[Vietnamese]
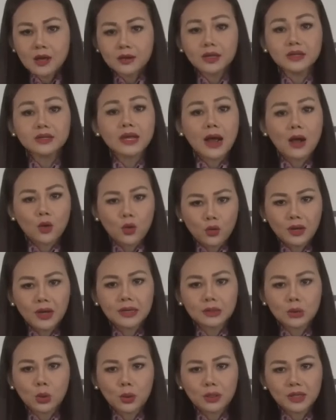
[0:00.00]
Đỉnh cao của
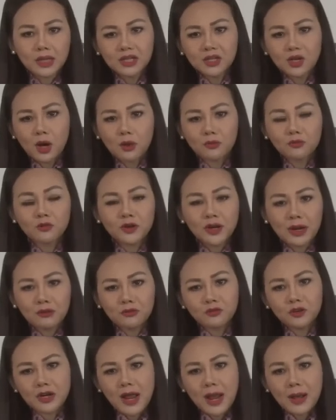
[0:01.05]
nghệ thuật kết hợp vừa đánh
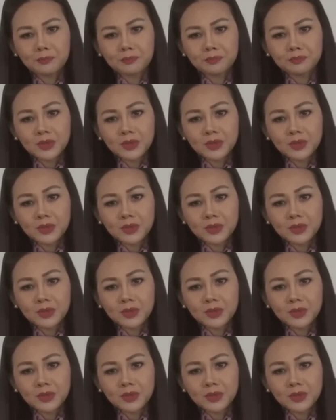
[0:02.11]
vừa đàm.